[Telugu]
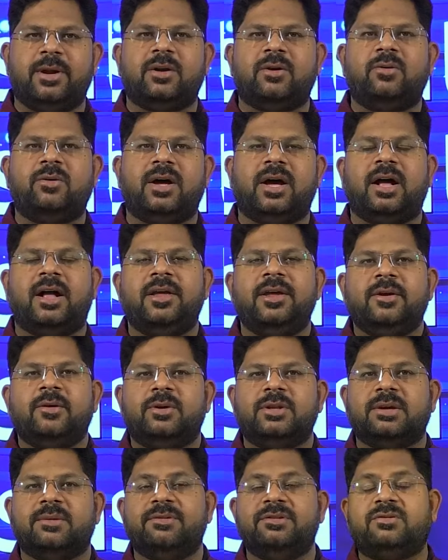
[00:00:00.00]
మనకు కూడా
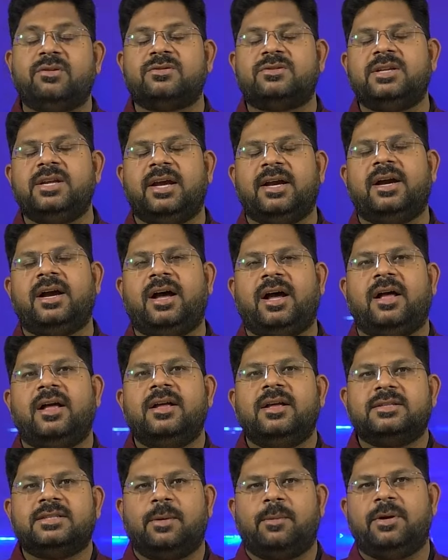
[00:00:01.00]
కొంత విశ్వసనీయంగా
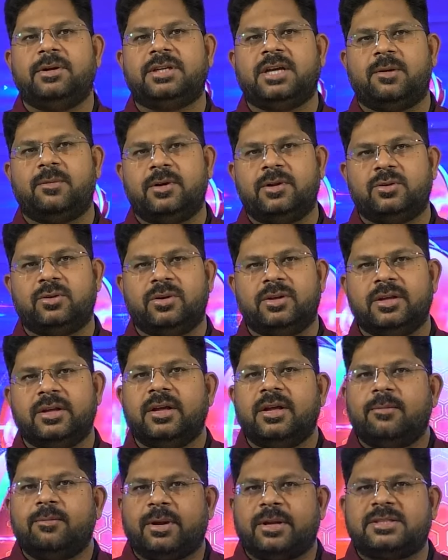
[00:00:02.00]
సమాచారం అందుతుంది
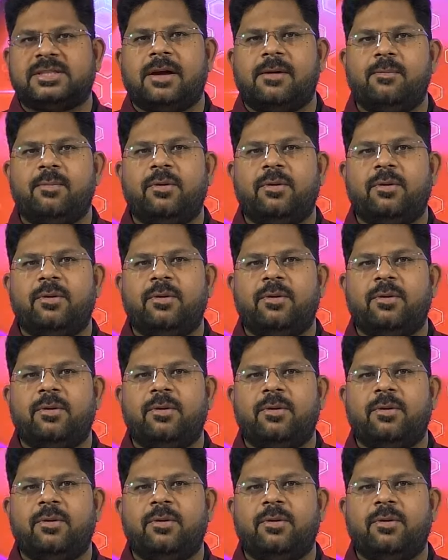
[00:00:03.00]
ప్రస్తుతం